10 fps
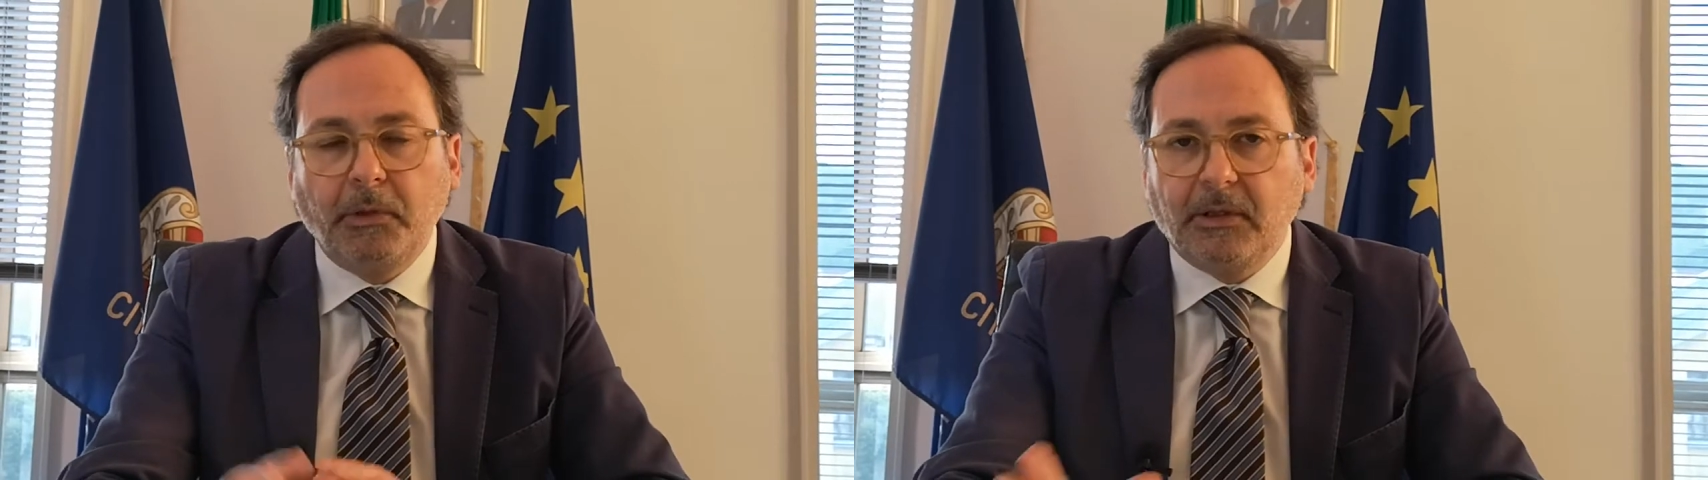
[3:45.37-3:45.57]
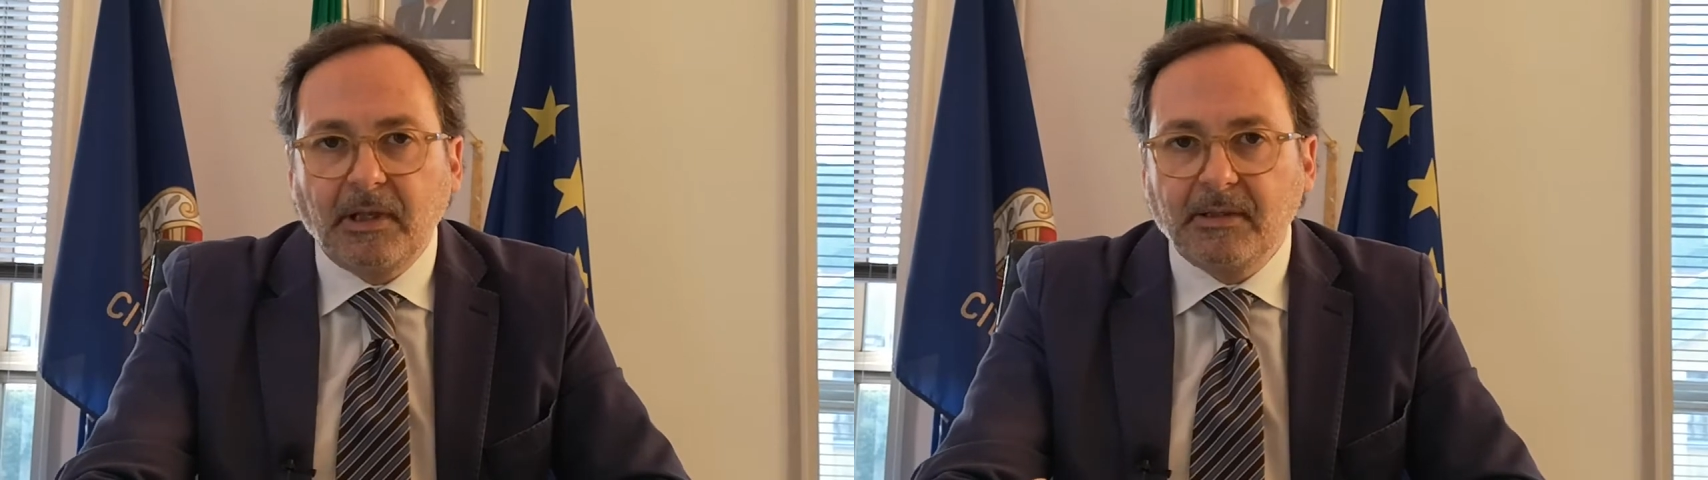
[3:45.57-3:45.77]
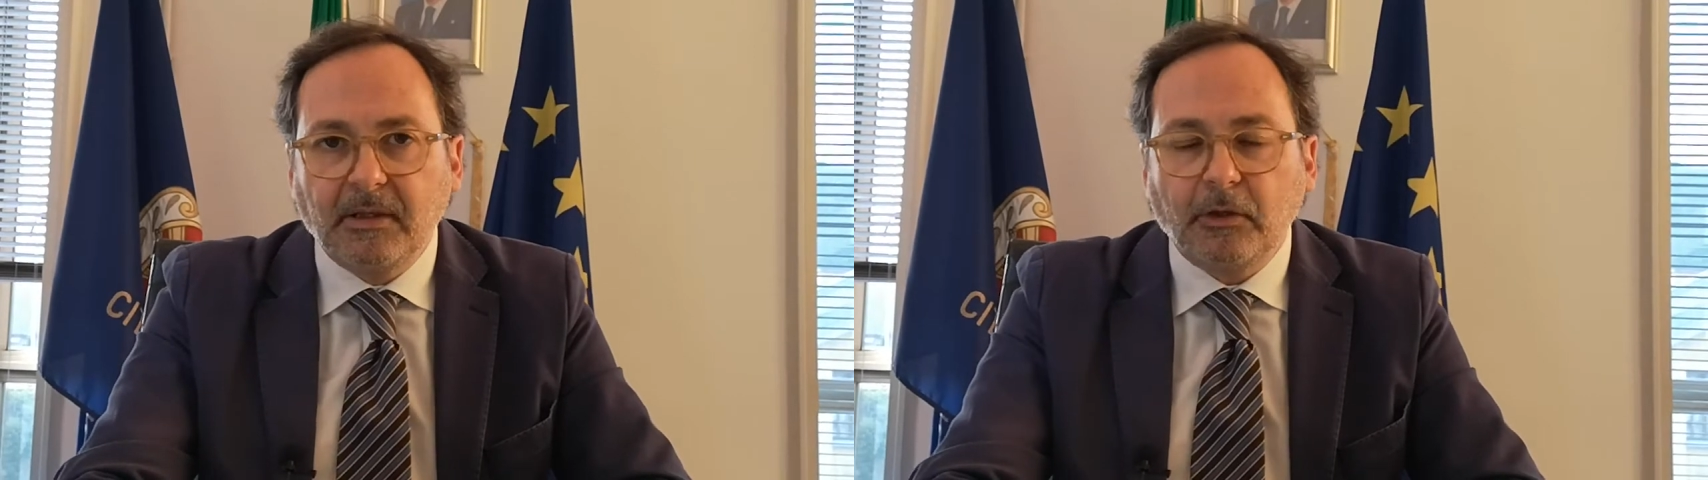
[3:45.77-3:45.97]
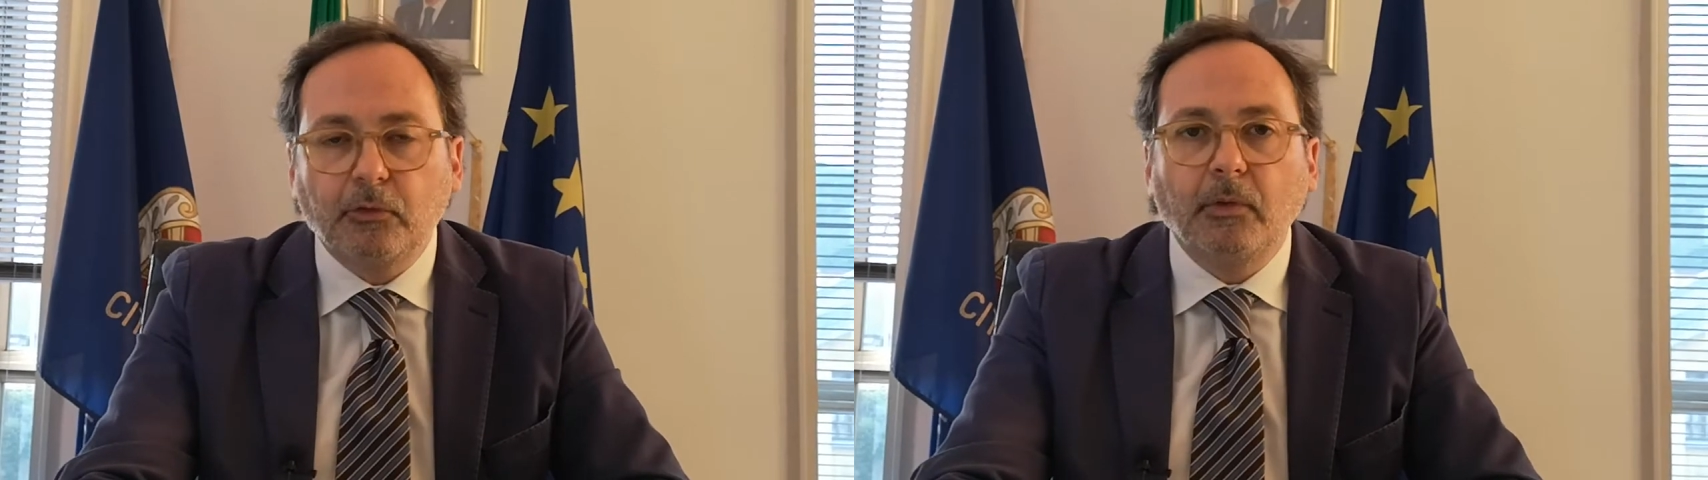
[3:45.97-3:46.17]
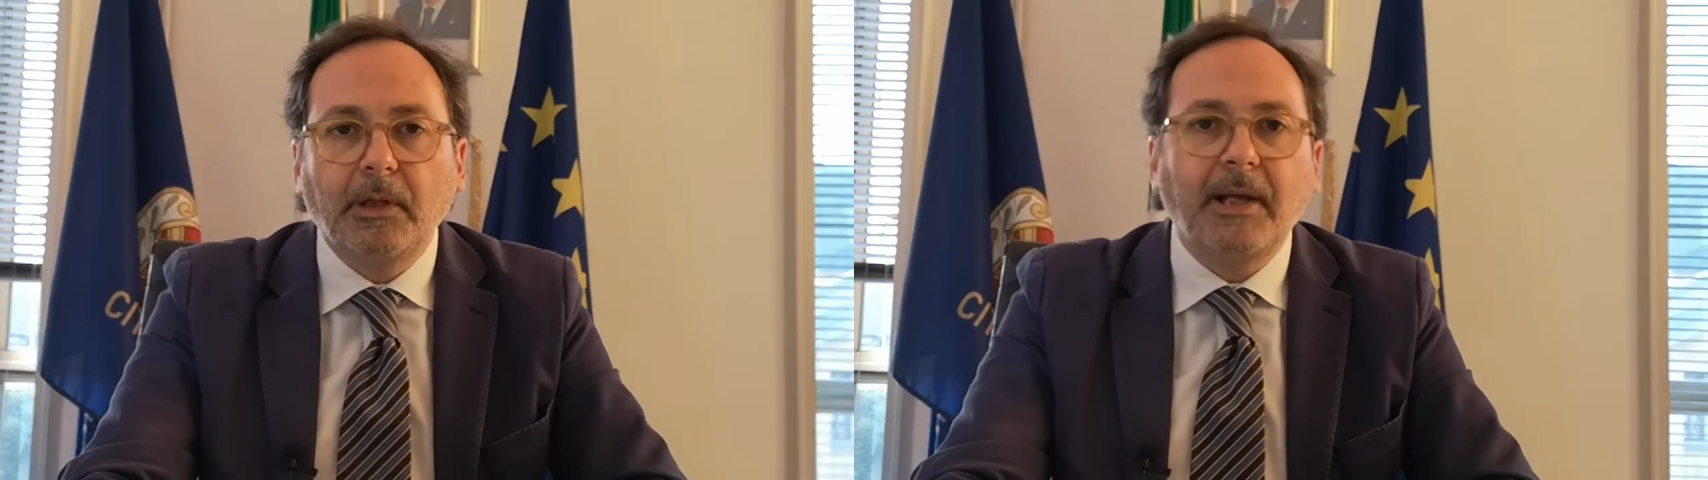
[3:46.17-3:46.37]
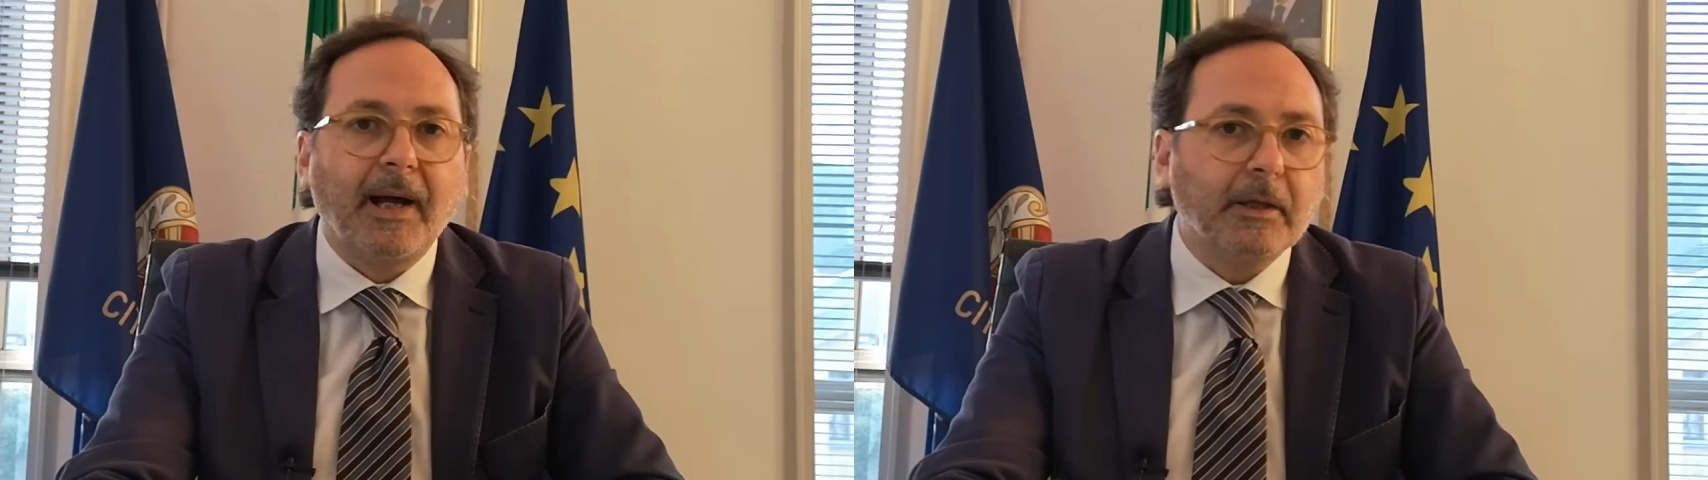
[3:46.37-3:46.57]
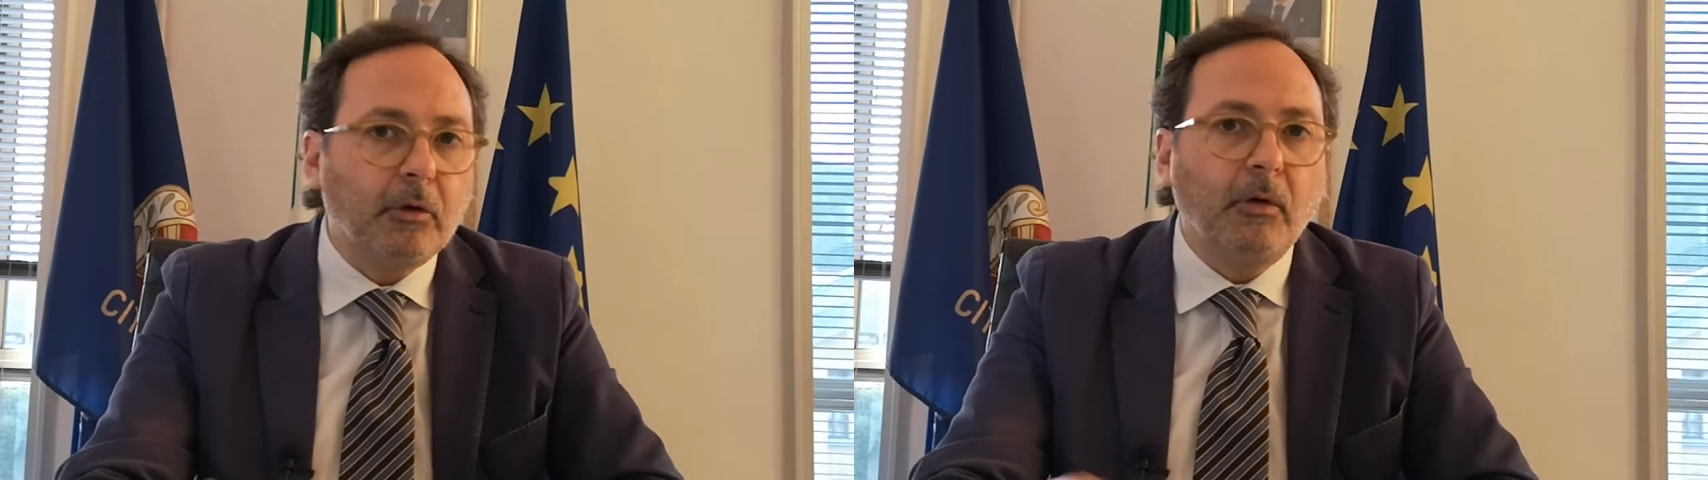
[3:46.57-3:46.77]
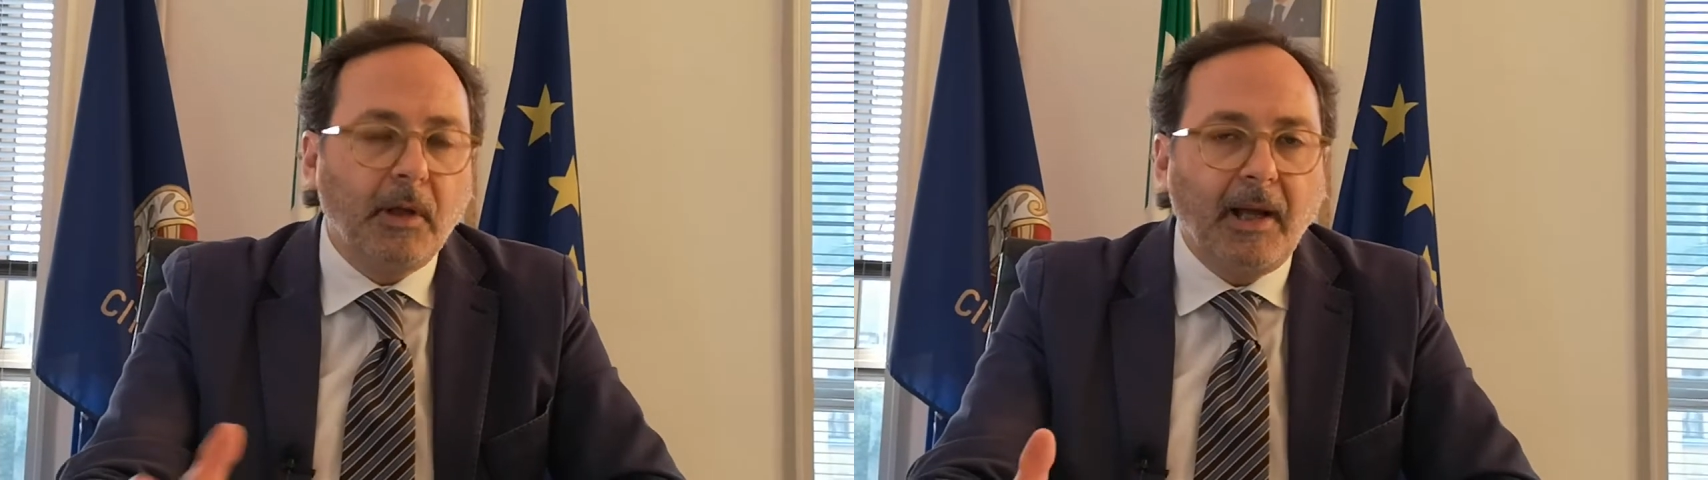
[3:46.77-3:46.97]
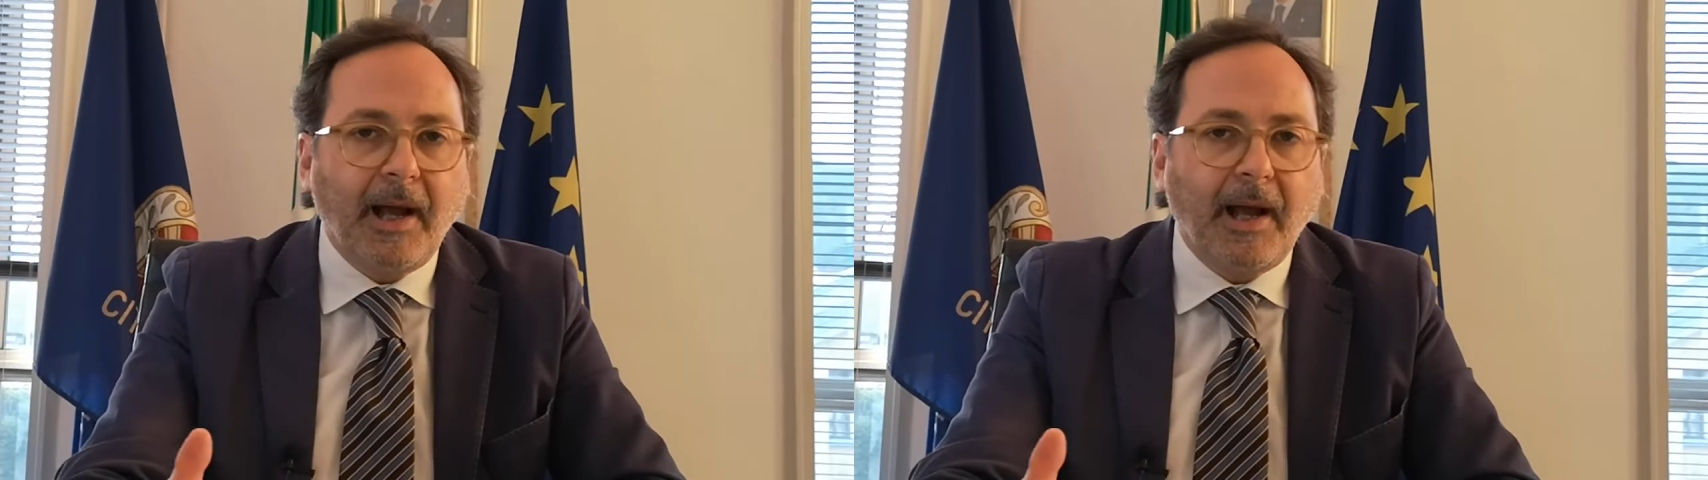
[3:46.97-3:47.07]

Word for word: quindi senza nessun ricarico,